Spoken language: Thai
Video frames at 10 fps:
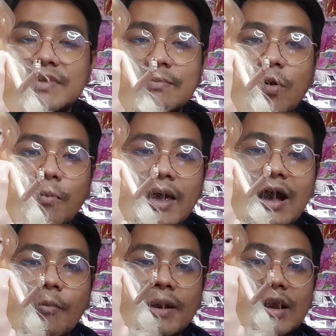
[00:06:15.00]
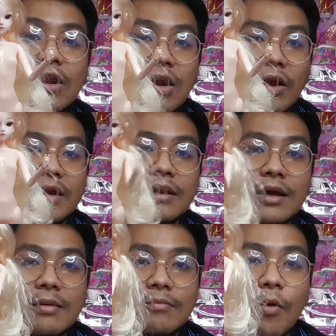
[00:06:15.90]
เส้นผมให้เขาเป็นลอ
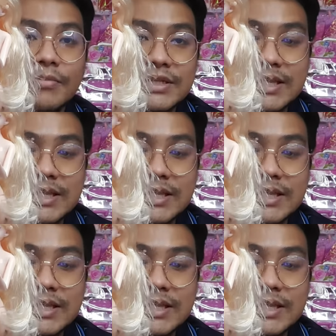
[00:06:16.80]
นๆ ผมจะ